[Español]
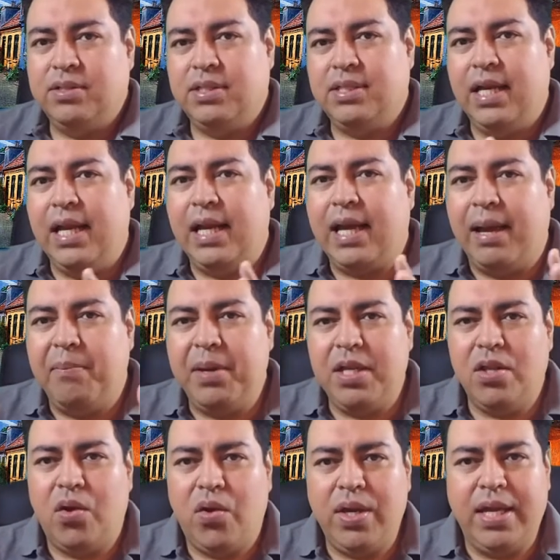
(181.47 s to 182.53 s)
Entonces, el
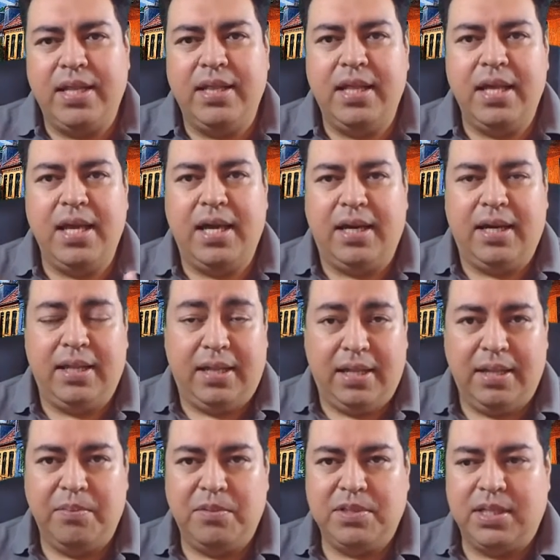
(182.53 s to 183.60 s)
camino hoy en día que
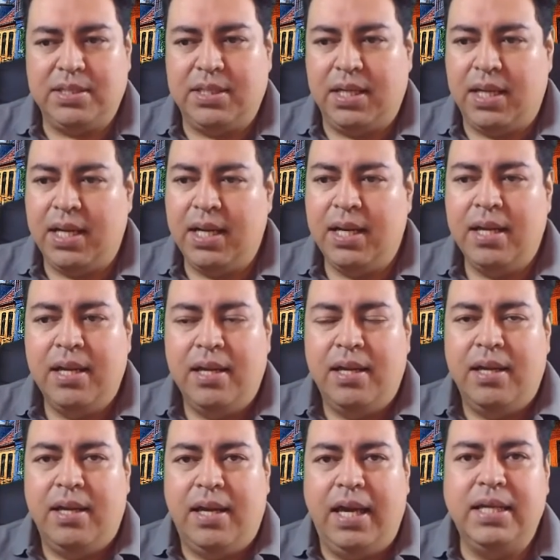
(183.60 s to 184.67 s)
tenemos que seguir
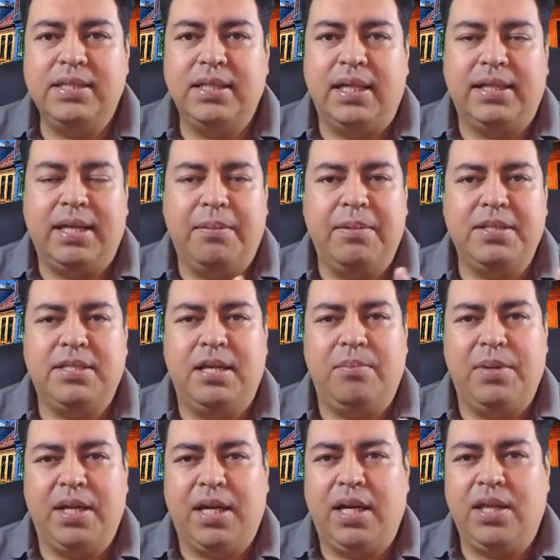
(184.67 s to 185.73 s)
es a través
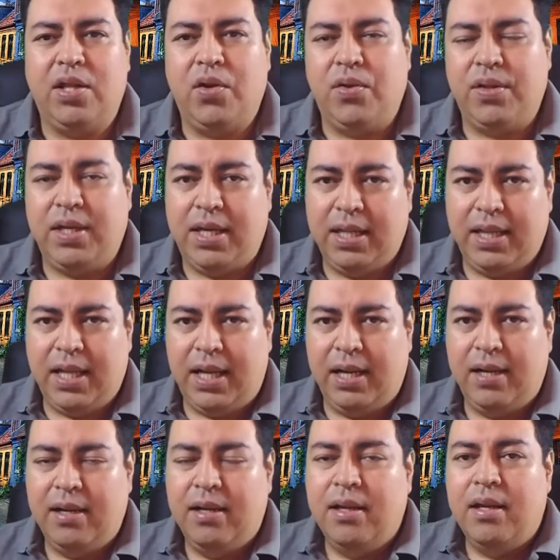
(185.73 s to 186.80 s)
del mercadeo
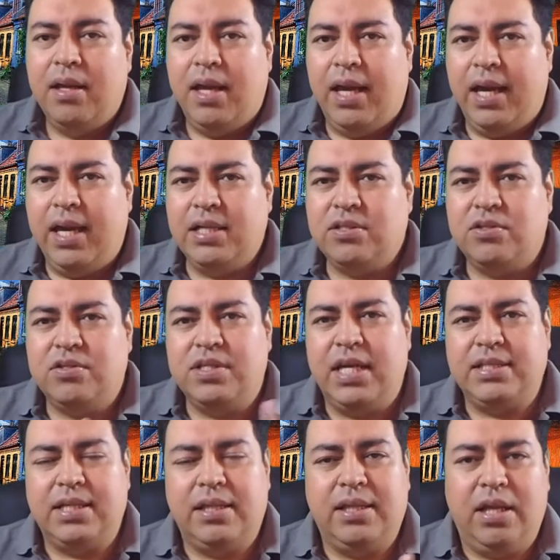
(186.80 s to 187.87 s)
digital. En estos
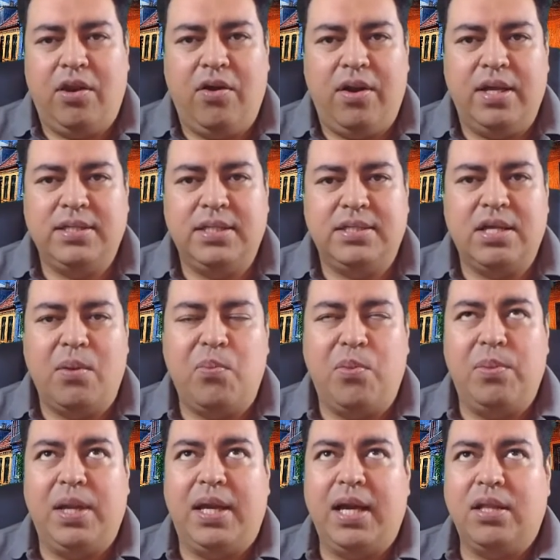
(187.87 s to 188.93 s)
días anteriores he
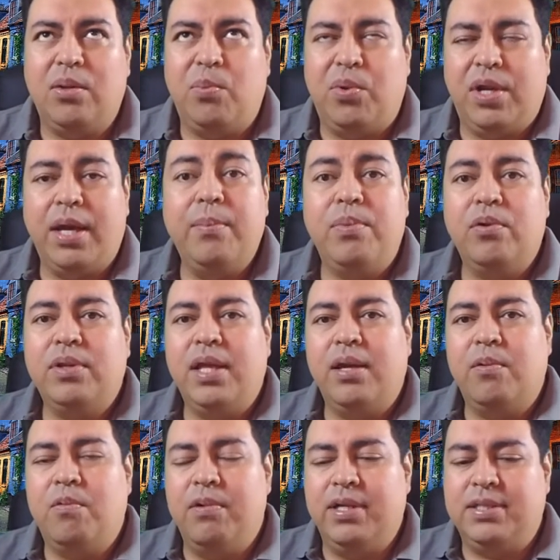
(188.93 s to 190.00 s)
estado publicando, por ejemplo,
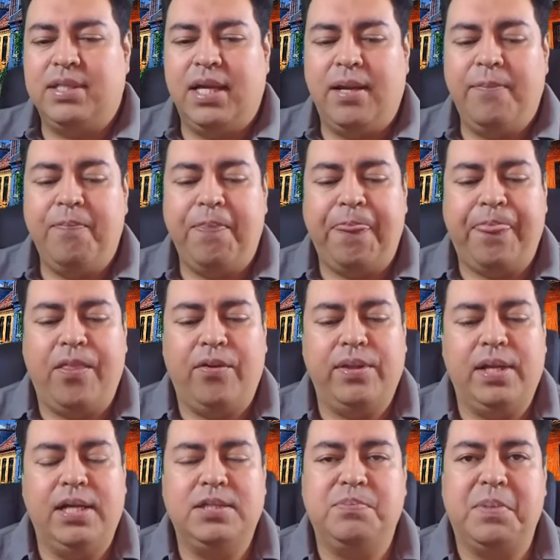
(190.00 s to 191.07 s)
una encuesta
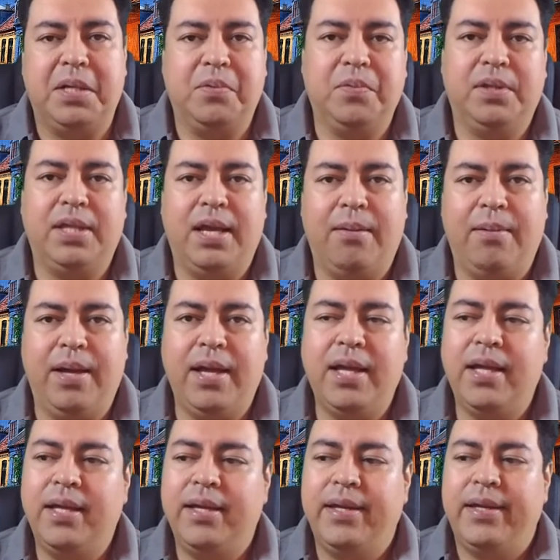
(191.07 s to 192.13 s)
donde les
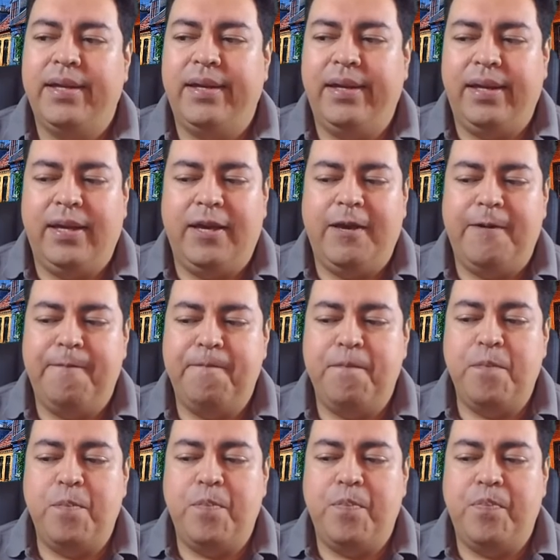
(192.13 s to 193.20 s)
preguntaba
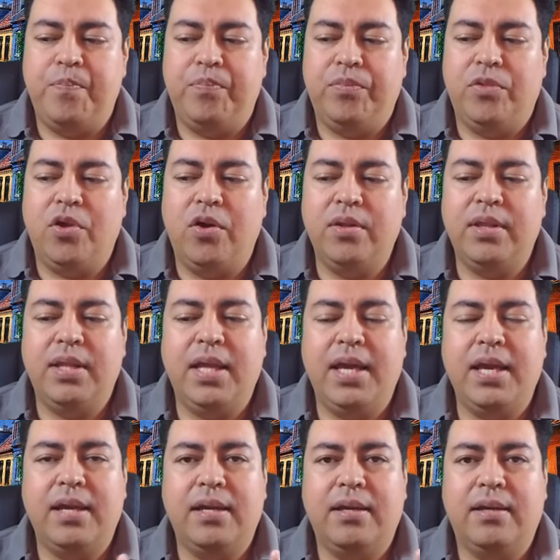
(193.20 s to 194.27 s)
em,
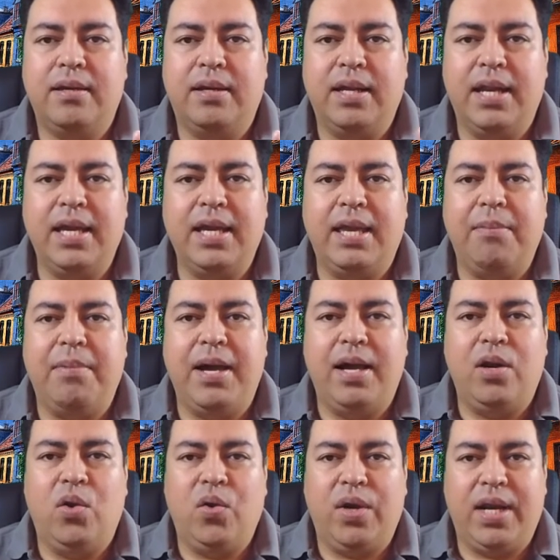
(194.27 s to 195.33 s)
dónde creen que
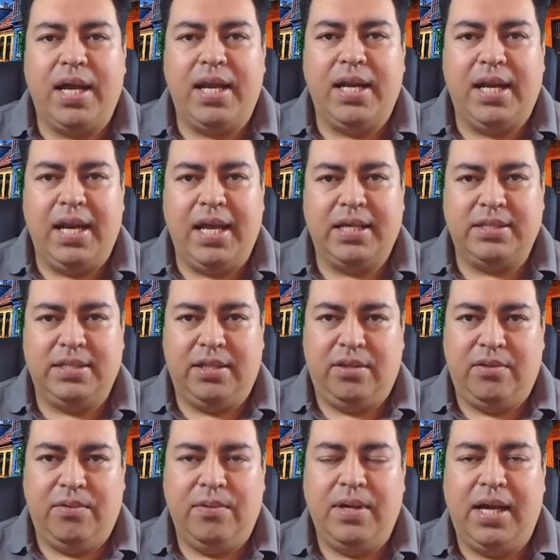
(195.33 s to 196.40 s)
van a lograr el
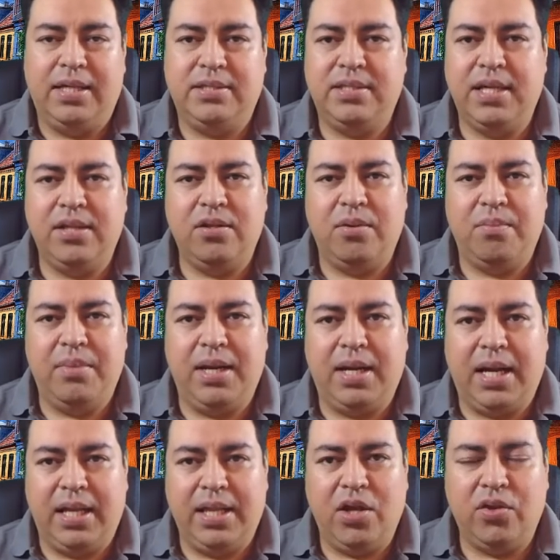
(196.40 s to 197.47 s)
éxito, haciendo
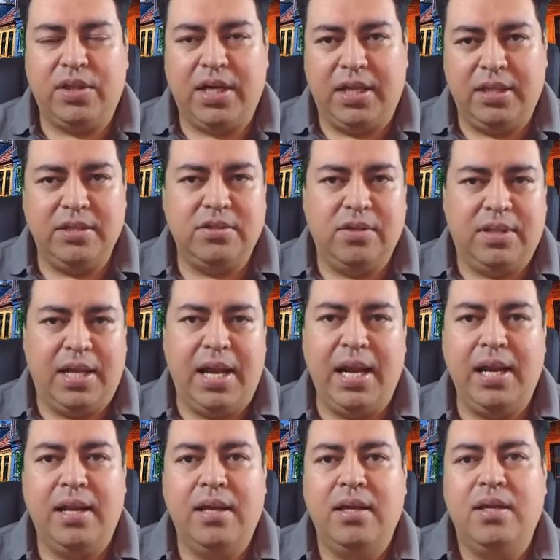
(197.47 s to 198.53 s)
mercadeo
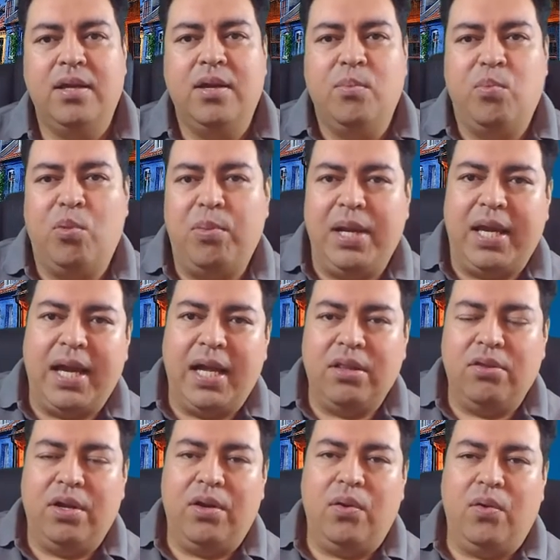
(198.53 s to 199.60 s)
tradicional
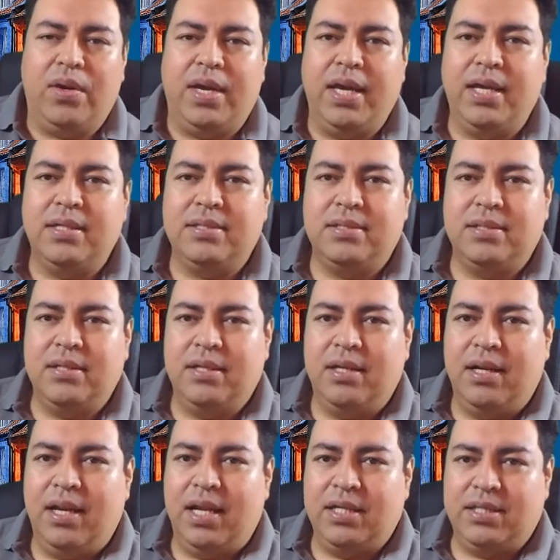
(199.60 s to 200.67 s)
publicando en lo que es
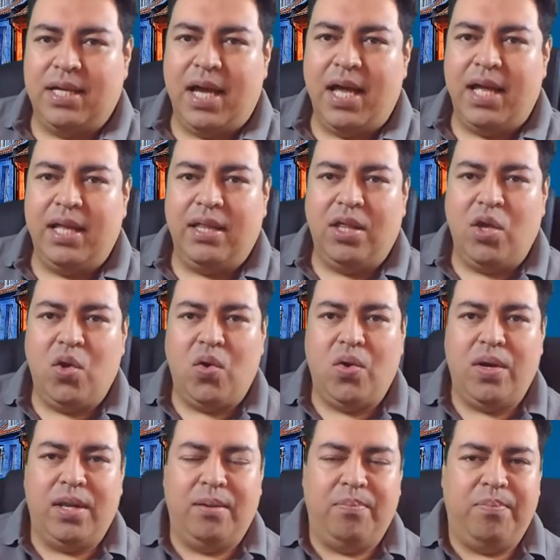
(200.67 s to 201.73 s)
eh, la
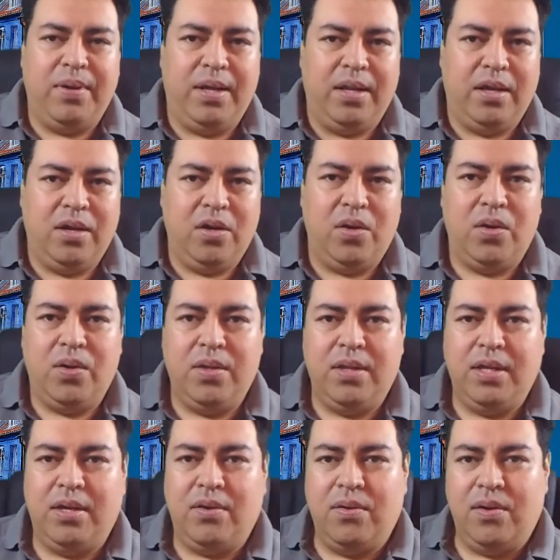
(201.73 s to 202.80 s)
radio, el
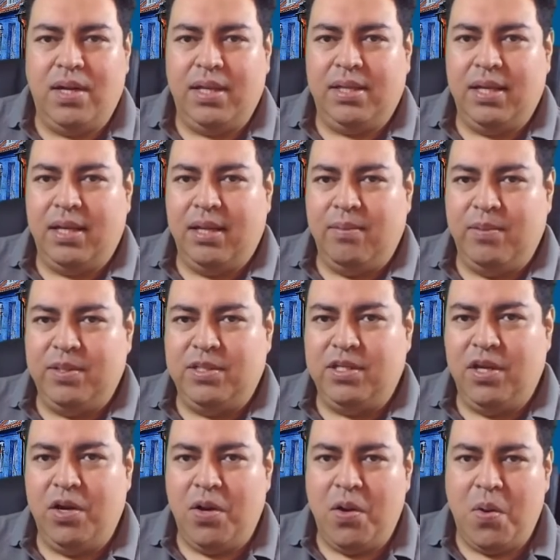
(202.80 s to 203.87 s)
periódico, la
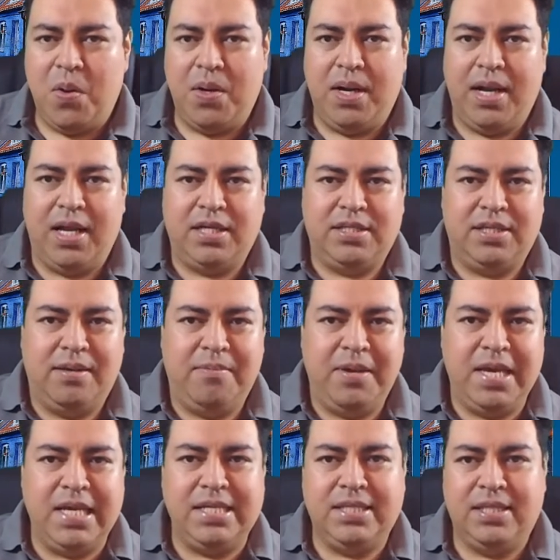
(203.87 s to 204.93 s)
televisión, las
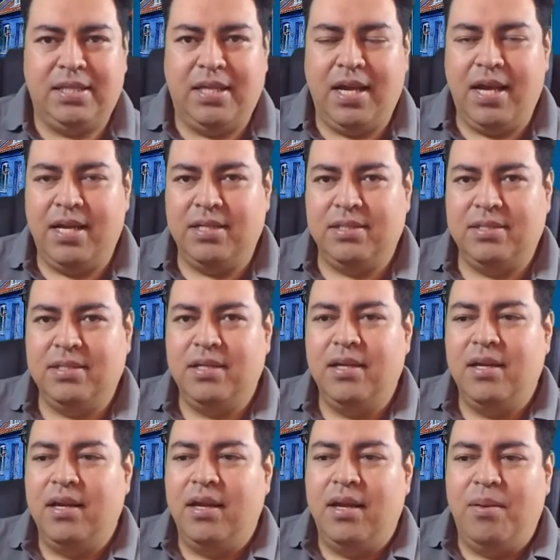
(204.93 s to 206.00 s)
revistas,
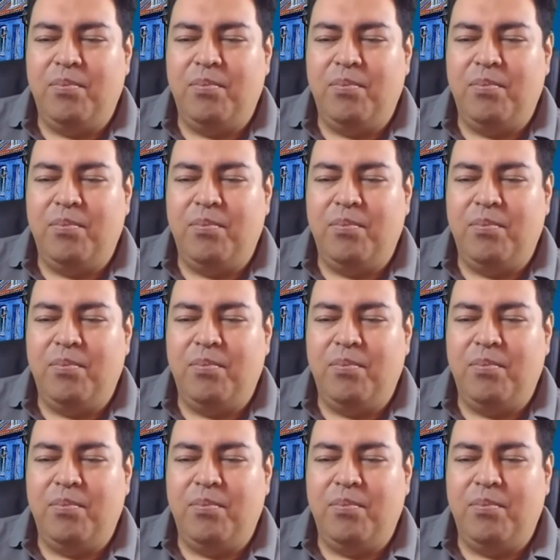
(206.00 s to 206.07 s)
